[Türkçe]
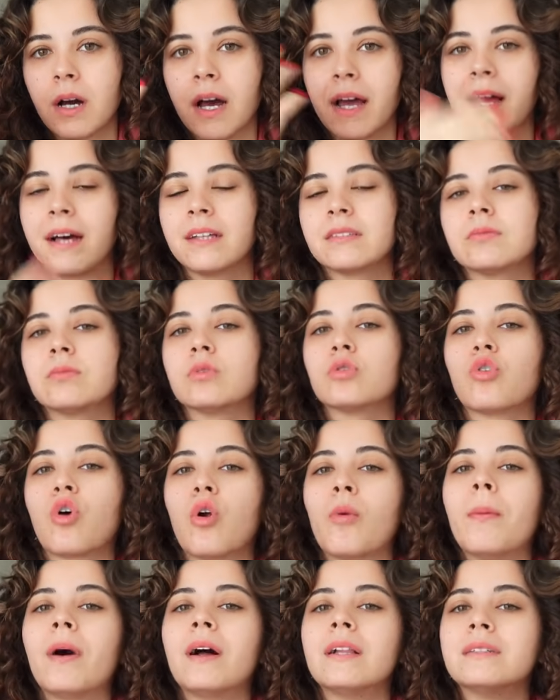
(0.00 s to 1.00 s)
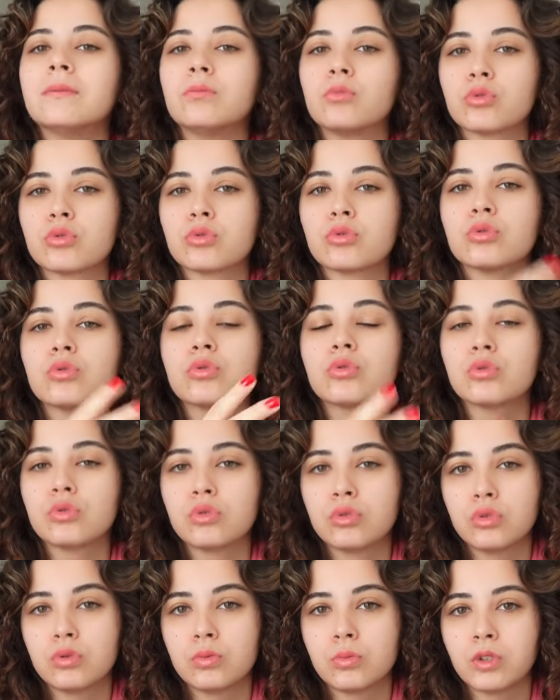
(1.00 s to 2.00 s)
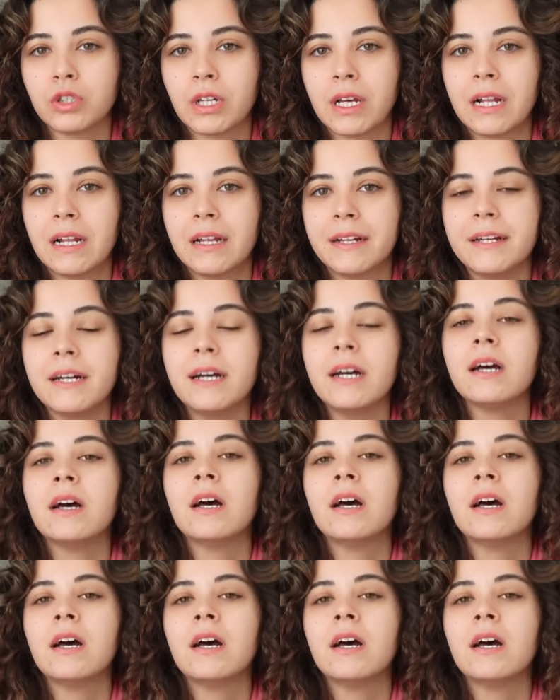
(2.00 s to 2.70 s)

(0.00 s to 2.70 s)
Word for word: Hayatıma normalde mutluluk duyduğum şeylere.